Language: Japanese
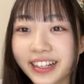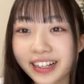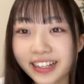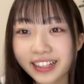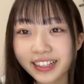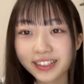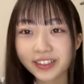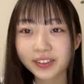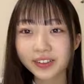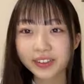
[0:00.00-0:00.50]
あ
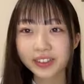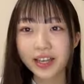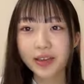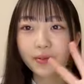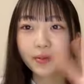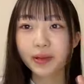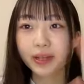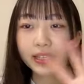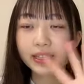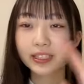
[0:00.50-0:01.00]
りがとうござい
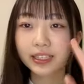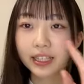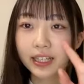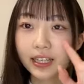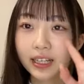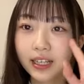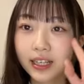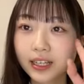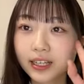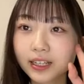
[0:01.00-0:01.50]
ます
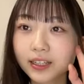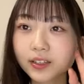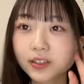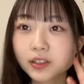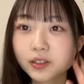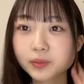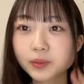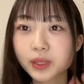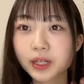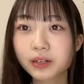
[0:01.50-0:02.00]
今日も